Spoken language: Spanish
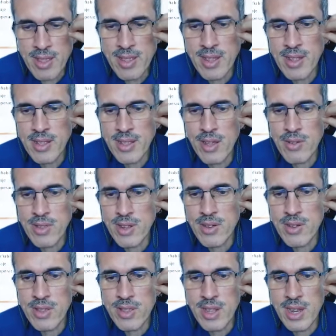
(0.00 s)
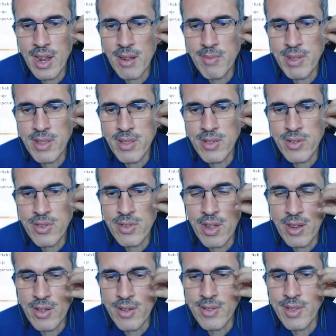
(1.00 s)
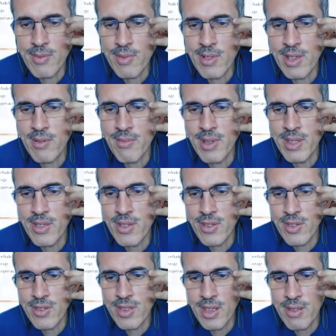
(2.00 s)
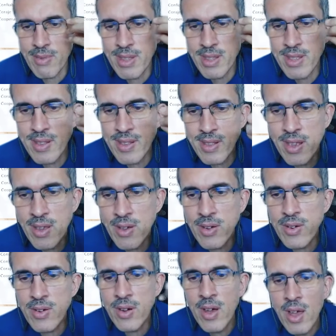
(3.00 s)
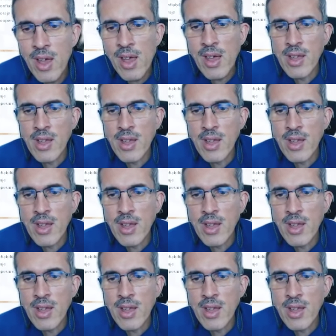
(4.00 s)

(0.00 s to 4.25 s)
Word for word: DIAN tiene esta otra doctrina, el, 28, el concepto de DIAN 28625